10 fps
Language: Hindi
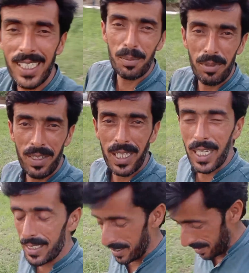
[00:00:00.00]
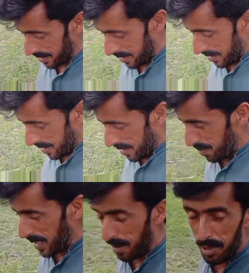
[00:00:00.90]
પીવે ગેસ
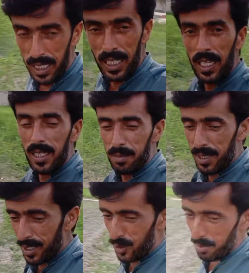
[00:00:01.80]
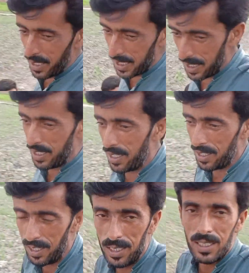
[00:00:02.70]
मेरा भाई आता पे जो बकरी का घा
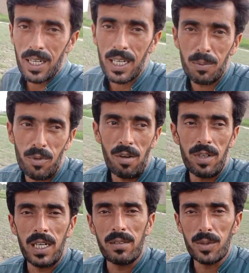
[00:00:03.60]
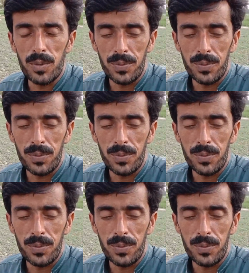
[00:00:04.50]
जरा कपवा आयो तो